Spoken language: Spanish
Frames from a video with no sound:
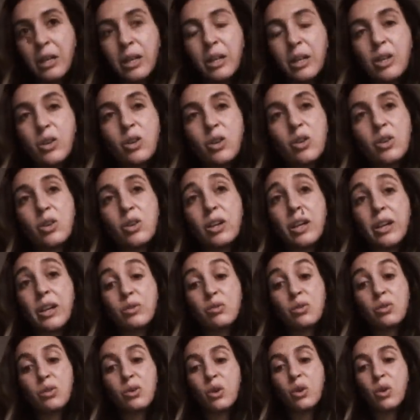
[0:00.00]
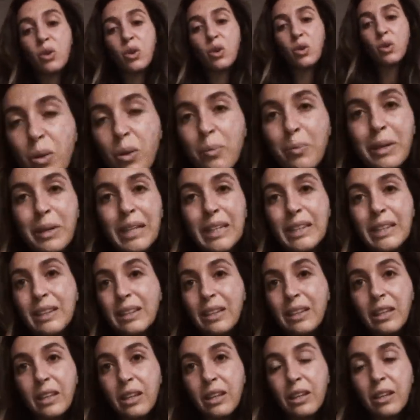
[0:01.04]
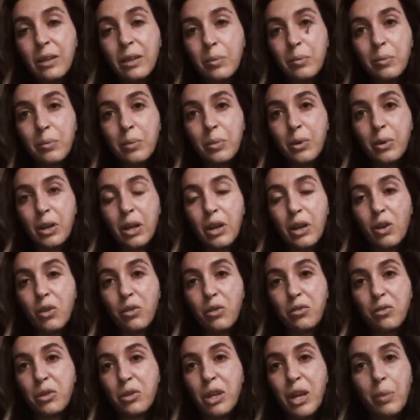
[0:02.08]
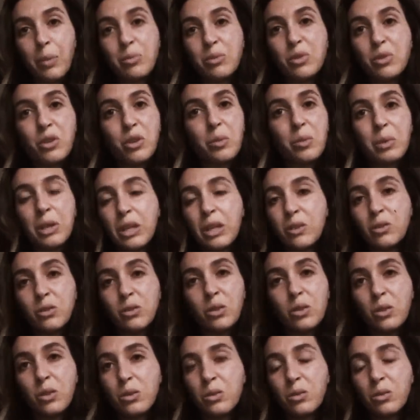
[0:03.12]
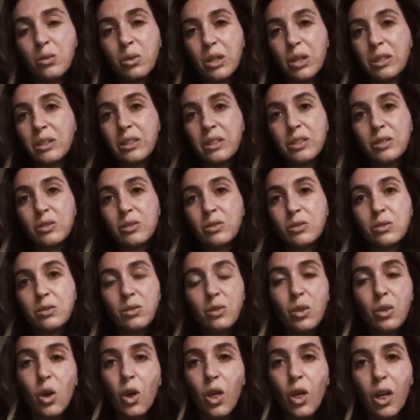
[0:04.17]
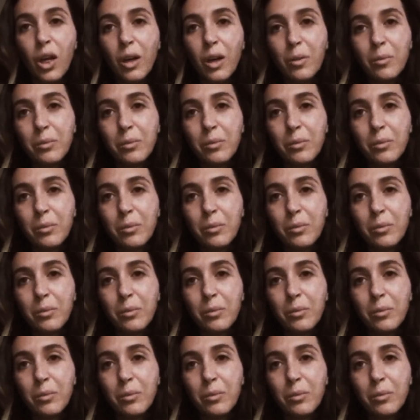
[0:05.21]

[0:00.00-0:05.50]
Y yo creo que eso yo lo aprendí porque lo fui absorbiendo durante toda